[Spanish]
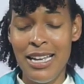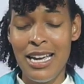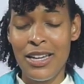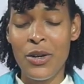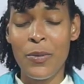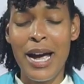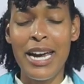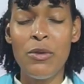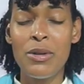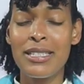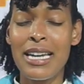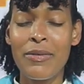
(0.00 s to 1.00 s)
Jehová, y
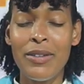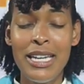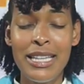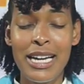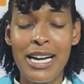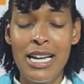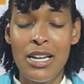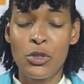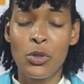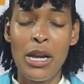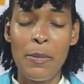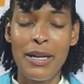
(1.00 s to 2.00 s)
nuestra vida
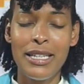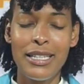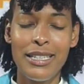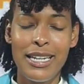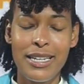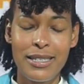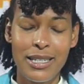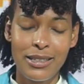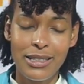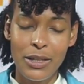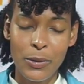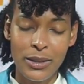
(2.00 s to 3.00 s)
solamente tiene
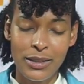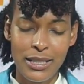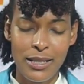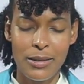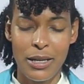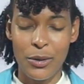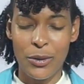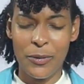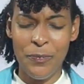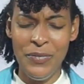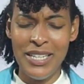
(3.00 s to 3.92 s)
sentido en ti, Señor.